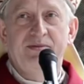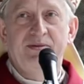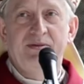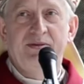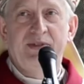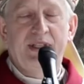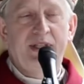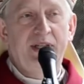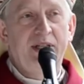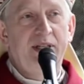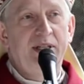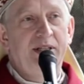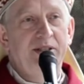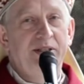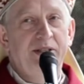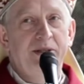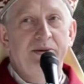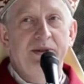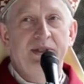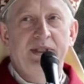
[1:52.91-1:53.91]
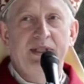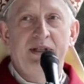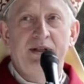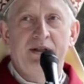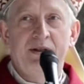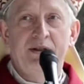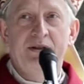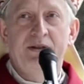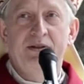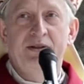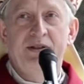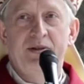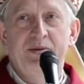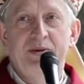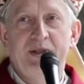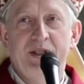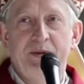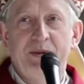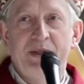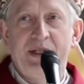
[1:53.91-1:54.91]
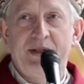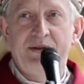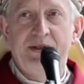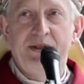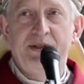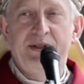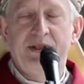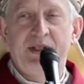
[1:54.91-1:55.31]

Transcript: wychyla się za okno, by sprawdzić